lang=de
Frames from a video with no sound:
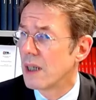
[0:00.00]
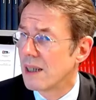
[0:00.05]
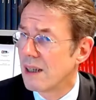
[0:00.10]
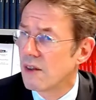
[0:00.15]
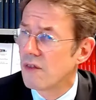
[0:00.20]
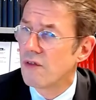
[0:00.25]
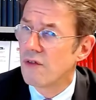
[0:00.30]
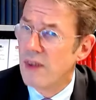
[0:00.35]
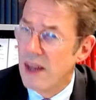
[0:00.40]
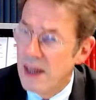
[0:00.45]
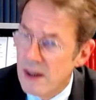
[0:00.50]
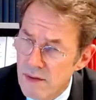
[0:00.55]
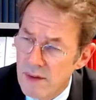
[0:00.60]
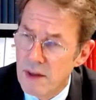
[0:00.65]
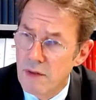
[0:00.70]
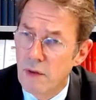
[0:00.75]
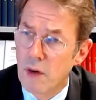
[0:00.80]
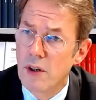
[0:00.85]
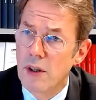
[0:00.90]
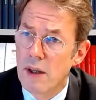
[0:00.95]
dass wenn wir
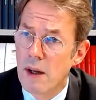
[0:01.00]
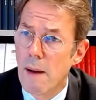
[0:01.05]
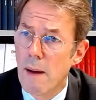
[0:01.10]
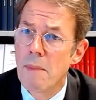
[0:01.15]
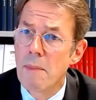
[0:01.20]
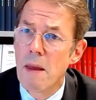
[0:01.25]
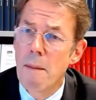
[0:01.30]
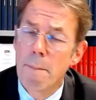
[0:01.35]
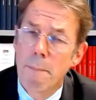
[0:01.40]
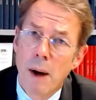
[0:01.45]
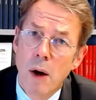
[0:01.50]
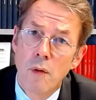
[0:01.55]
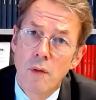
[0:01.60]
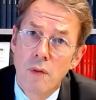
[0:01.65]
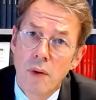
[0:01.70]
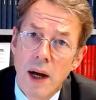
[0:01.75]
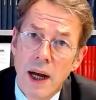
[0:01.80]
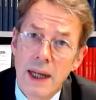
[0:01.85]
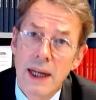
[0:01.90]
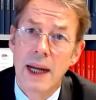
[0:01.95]
von der
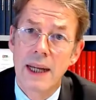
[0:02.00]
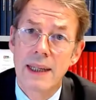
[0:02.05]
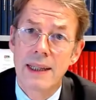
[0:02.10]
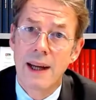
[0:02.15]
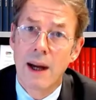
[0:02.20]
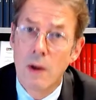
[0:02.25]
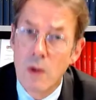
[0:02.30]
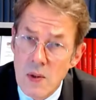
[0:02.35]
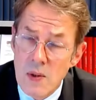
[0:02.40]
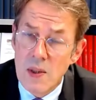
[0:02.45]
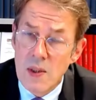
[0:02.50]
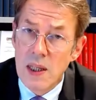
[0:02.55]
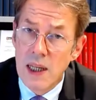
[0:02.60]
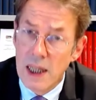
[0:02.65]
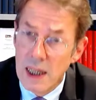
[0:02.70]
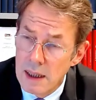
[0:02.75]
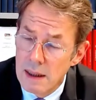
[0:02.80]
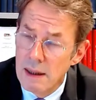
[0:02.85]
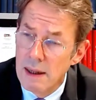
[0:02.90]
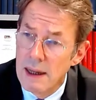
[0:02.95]
Baufreiheit
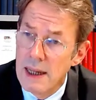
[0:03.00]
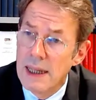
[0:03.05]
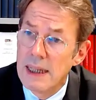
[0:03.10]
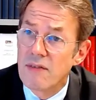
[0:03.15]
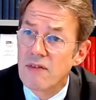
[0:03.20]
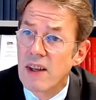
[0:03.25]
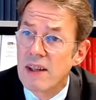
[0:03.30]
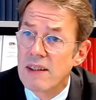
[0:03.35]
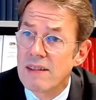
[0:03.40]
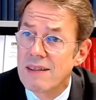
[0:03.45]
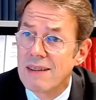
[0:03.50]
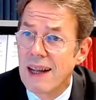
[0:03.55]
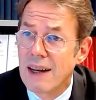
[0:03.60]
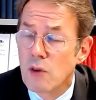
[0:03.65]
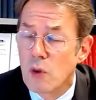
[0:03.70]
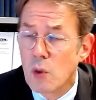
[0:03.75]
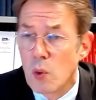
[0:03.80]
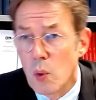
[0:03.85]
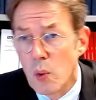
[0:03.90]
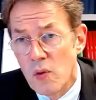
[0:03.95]
ausgehen, dass dann
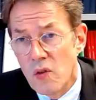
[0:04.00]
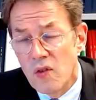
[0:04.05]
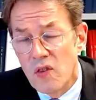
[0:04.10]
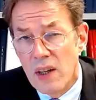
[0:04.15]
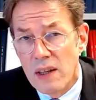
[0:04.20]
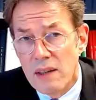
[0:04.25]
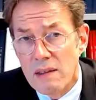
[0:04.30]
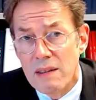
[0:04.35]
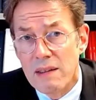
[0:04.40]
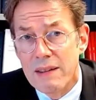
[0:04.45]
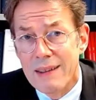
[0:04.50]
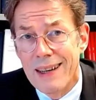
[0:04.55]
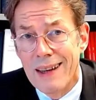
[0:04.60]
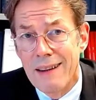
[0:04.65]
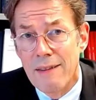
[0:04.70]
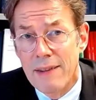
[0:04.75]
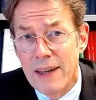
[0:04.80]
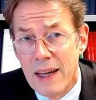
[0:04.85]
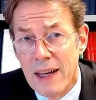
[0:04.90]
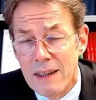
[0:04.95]
grundsätzlich
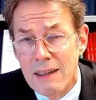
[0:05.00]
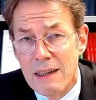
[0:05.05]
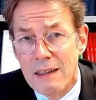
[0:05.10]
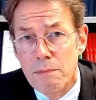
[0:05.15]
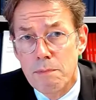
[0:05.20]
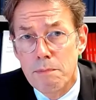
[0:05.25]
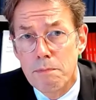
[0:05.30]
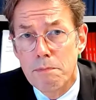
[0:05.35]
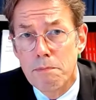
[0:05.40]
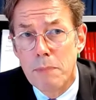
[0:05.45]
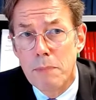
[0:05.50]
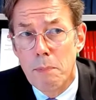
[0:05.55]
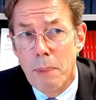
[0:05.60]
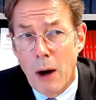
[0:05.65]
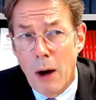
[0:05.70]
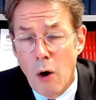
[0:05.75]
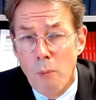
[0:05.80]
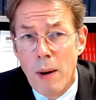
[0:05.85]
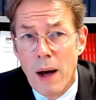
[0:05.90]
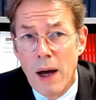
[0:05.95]
der Wert des
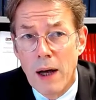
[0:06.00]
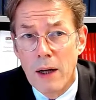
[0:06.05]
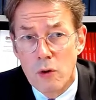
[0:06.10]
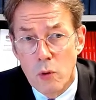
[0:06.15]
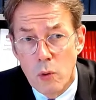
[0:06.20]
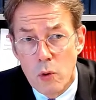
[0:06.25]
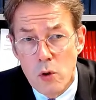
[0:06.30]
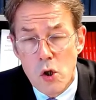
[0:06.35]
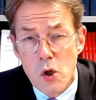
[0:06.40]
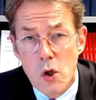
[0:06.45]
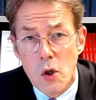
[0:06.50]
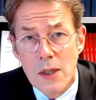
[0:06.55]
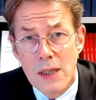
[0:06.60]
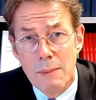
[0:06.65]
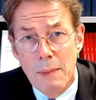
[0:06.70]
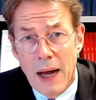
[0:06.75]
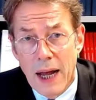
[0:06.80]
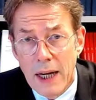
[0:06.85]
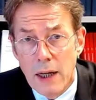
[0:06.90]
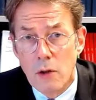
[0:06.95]
bebaubaren Grundstücks
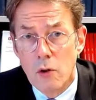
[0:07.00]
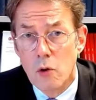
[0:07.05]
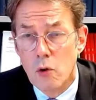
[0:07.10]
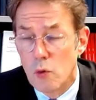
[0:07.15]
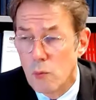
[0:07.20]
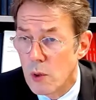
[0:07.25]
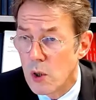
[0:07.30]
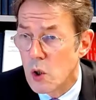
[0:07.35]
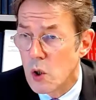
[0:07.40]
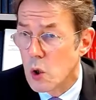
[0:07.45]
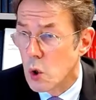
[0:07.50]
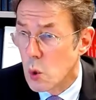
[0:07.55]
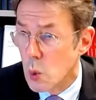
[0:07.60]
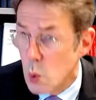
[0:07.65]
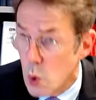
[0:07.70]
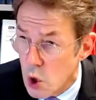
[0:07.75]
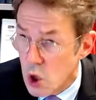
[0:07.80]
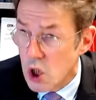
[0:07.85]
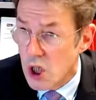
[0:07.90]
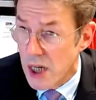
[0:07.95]
dem Eigentümer
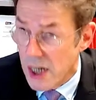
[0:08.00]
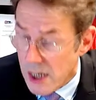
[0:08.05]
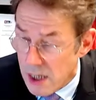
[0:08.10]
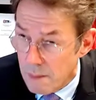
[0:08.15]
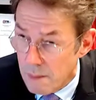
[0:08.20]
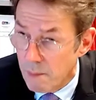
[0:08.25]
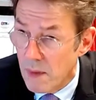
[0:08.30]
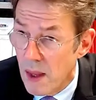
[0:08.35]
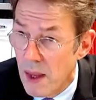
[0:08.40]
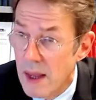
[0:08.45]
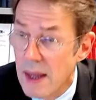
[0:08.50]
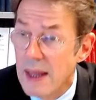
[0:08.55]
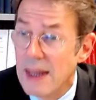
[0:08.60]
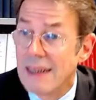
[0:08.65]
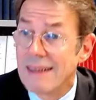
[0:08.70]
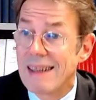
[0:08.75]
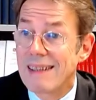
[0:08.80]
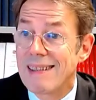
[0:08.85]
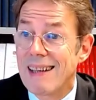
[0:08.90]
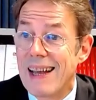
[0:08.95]
zusteht.
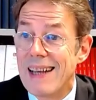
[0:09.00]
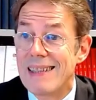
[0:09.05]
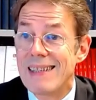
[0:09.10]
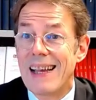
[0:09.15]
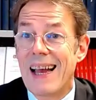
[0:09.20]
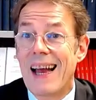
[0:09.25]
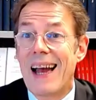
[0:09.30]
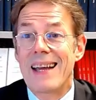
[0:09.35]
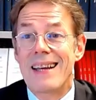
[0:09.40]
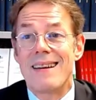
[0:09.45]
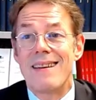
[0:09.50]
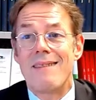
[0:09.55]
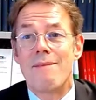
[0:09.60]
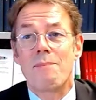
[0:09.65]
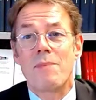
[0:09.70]
Das heißt, eine